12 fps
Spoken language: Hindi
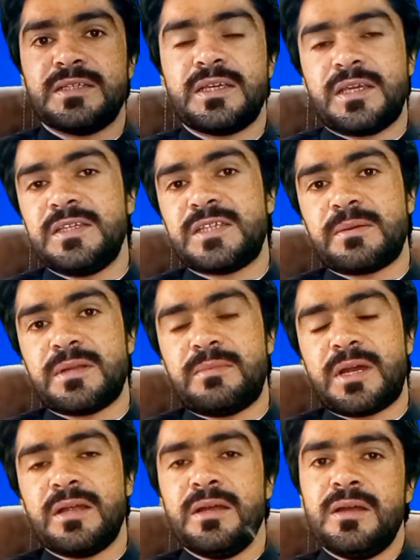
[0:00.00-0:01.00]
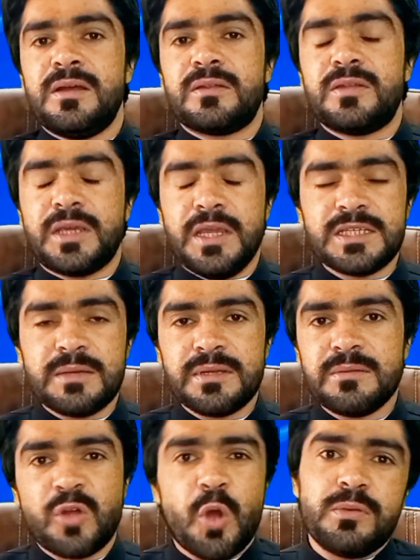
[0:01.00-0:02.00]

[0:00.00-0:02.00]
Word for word: इक्कीस सितंबर इक्कीस सितंबर